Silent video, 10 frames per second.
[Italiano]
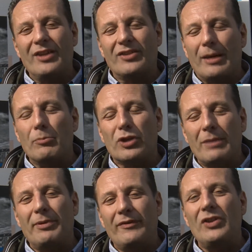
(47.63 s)
saremo
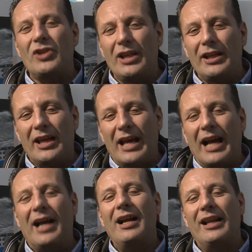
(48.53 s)
sempre vicini
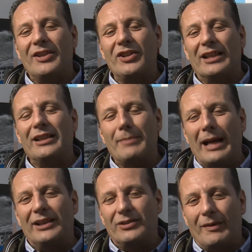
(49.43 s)
alla città di
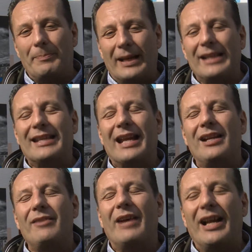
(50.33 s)
Mantova per alzare
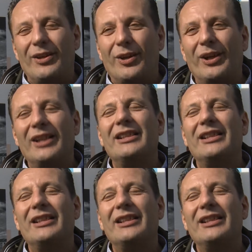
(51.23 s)
il livello